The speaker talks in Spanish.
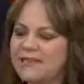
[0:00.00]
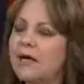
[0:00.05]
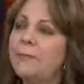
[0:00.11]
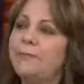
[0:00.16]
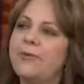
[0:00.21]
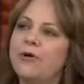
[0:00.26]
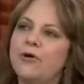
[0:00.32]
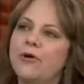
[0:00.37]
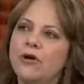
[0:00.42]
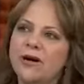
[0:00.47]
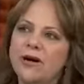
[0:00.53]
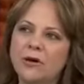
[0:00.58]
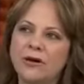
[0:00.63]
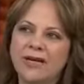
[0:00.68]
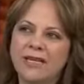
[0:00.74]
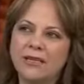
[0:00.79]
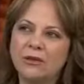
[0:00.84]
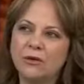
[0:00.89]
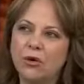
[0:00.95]
tampoco creo
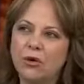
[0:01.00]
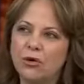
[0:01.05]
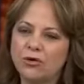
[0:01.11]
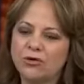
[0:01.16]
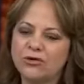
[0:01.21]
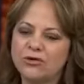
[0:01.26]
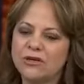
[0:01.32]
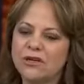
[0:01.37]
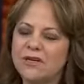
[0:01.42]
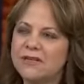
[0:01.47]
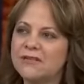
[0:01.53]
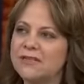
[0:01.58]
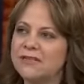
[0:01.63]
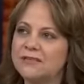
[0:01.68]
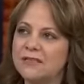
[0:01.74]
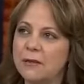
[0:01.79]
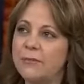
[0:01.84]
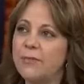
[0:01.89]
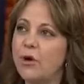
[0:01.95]
que todos se
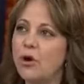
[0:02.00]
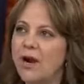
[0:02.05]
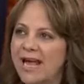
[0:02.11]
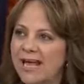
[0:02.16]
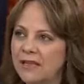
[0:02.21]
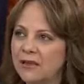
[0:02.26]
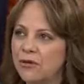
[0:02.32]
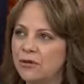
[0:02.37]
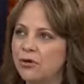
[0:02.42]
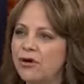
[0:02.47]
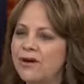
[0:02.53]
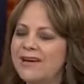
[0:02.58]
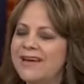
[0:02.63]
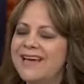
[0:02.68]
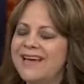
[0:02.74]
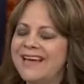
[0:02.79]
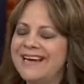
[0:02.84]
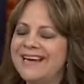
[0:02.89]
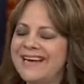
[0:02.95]
estén violando.
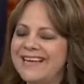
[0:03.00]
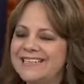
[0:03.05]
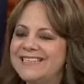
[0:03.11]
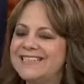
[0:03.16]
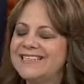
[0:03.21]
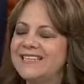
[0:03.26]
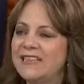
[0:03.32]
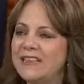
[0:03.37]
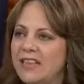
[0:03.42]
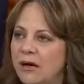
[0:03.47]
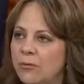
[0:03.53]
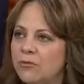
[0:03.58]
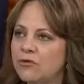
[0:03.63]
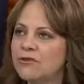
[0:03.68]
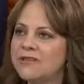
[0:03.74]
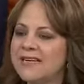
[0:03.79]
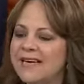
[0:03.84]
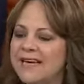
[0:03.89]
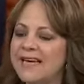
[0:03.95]

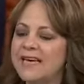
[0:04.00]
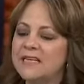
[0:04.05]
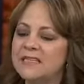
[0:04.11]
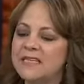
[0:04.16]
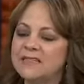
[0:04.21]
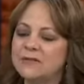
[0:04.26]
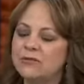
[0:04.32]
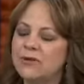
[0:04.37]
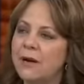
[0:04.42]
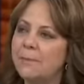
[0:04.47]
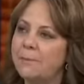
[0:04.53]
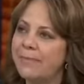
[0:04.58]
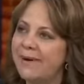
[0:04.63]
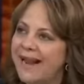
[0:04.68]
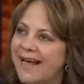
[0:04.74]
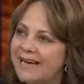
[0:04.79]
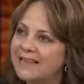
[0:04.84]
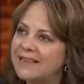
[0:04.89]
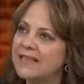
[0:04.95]
Necesitamos que esta sea una
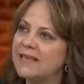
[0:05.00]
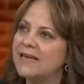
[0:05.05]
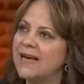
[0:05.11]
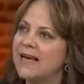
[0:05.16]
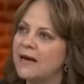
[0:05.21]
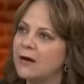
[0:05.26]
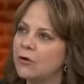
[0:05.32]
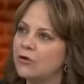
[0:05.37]
práctica